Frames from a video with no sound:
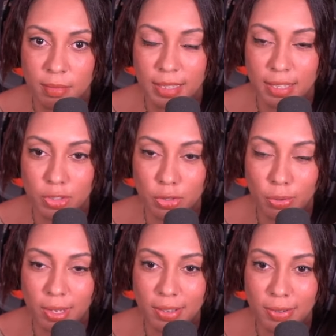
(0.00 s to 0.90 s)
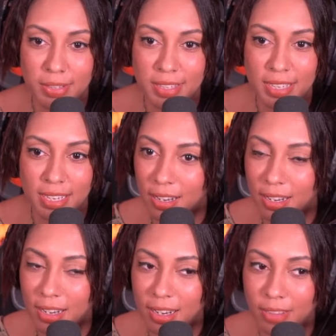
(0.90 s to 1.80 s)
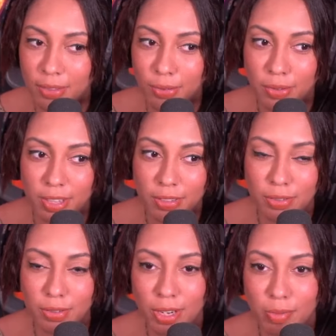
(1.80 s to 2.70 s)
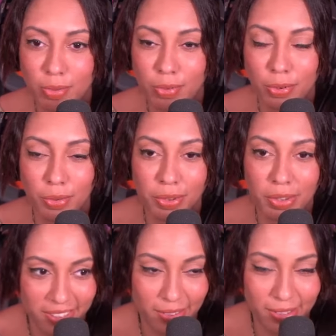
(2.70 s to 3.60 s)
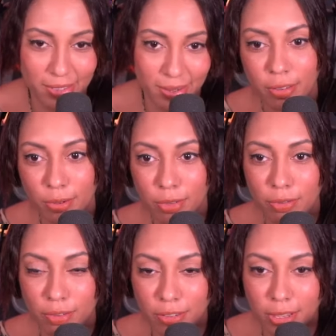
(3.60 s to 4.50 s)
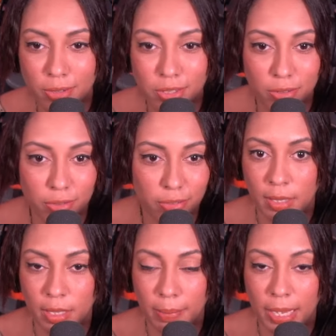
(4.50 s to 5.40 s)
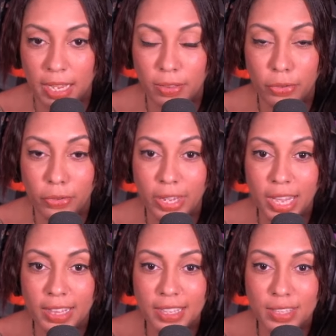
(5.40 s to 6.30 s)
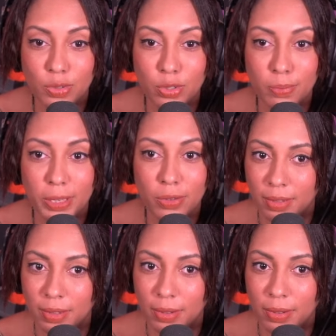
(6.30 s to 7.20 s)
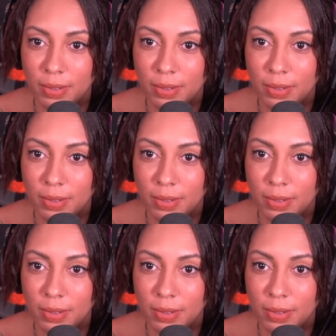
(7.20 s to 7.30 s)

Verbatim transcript: Je crois que c'est euh, la tente d'ascenseur la plus longue de l'histoire. Quoi que tu veuilles faire, Mission, faut le faire. Mais arrête de regarder, t'es suspect de ouf. Oh.